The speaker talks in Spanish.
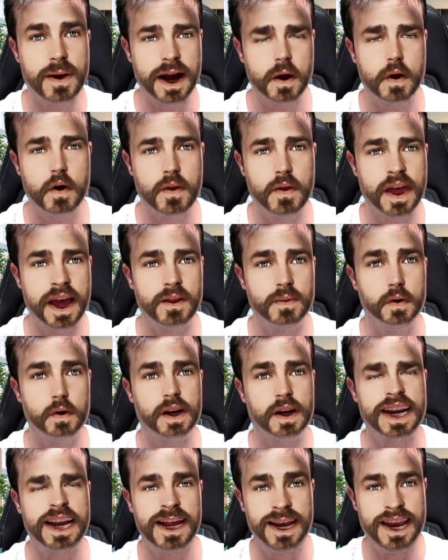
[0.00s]
Banco de
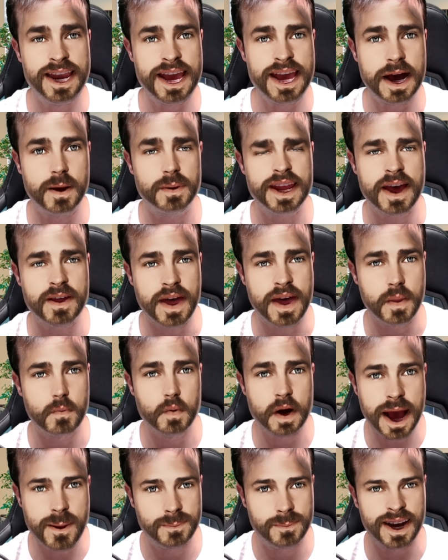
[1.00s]
Andorra le habría dado
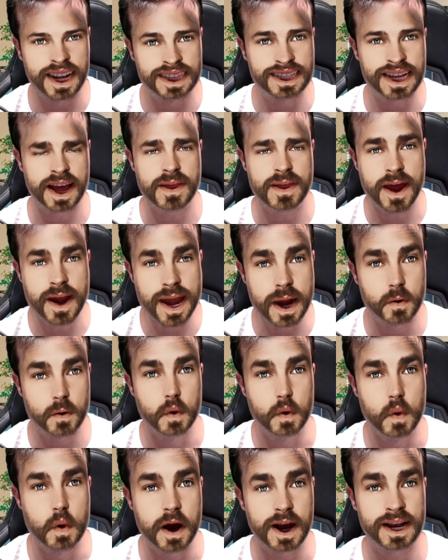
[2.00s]
una patada en el
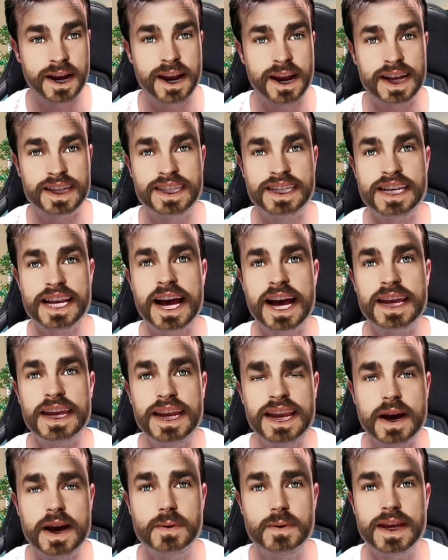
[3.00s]
culo a Clara Chía
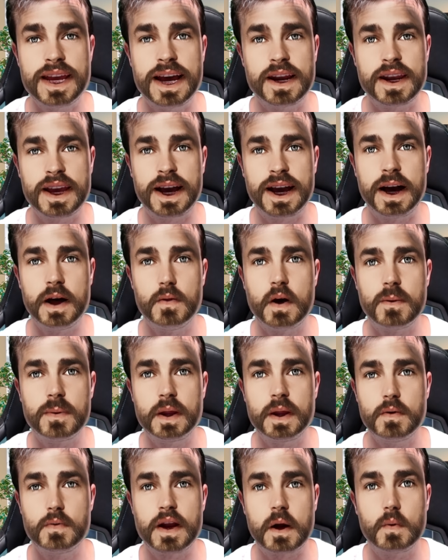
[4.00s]
y le habrían negado
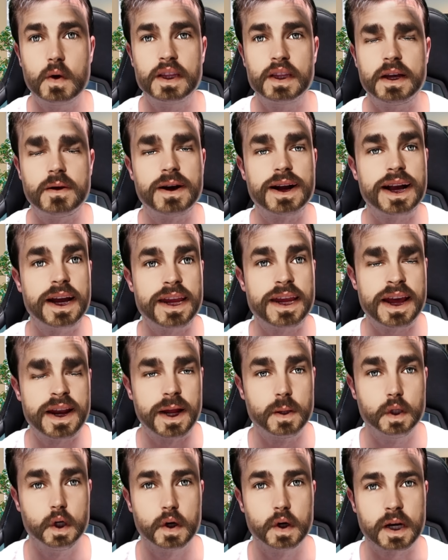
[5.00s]
abrir una cuenta bancaria en
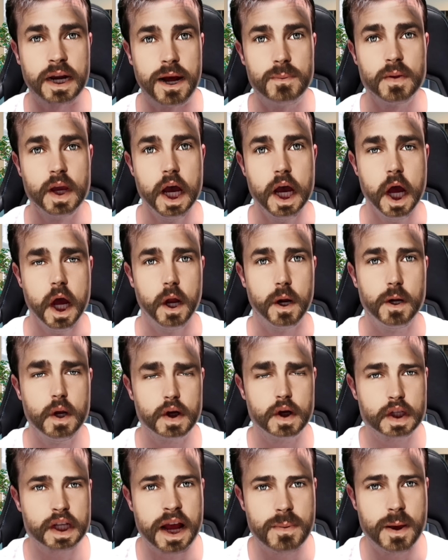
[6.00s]
Andorra.
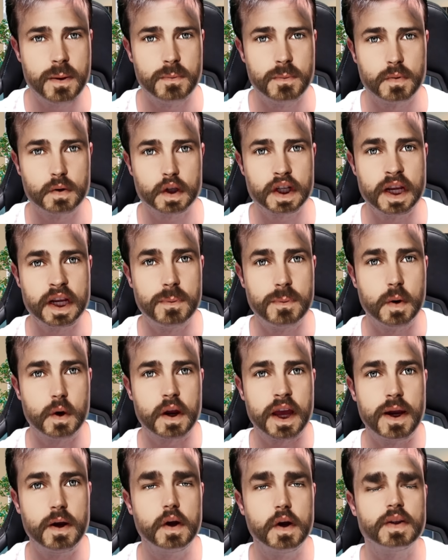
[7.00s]
No sabemos si
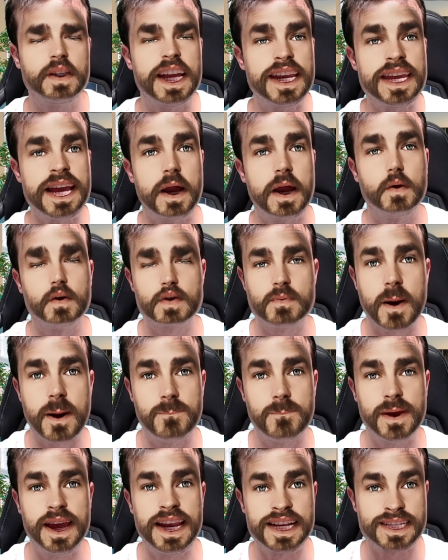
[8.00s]
porque no tenía los
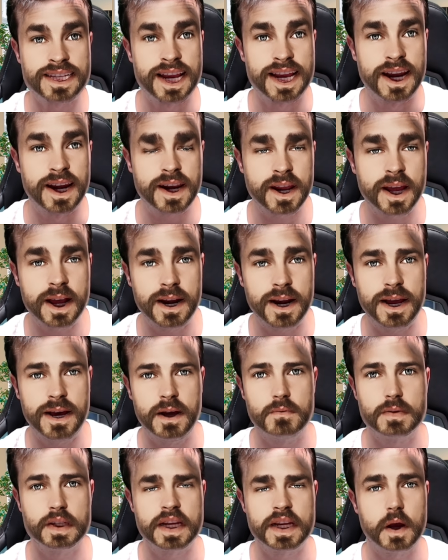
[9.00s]
papeles en
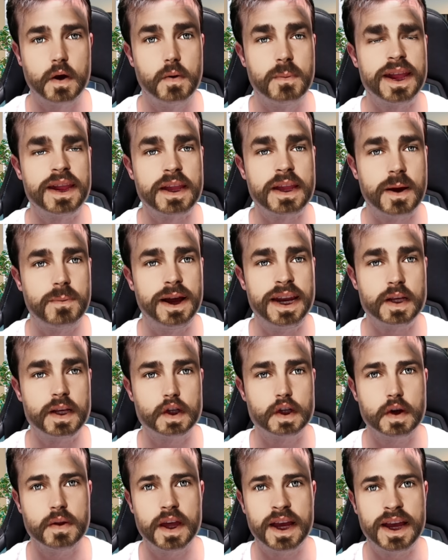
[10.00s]
regla, se comentaba el
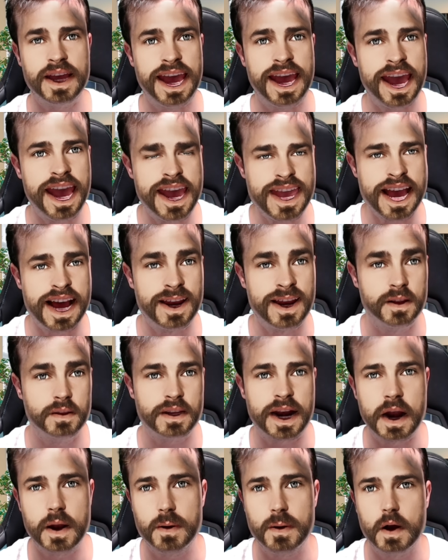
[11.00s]
hecho de que ella al
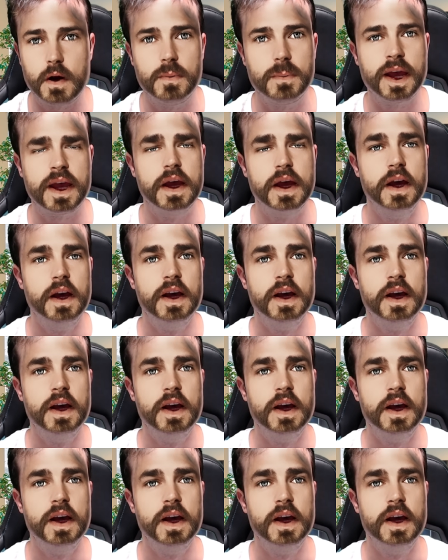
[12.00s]
entrar al banco, hombre,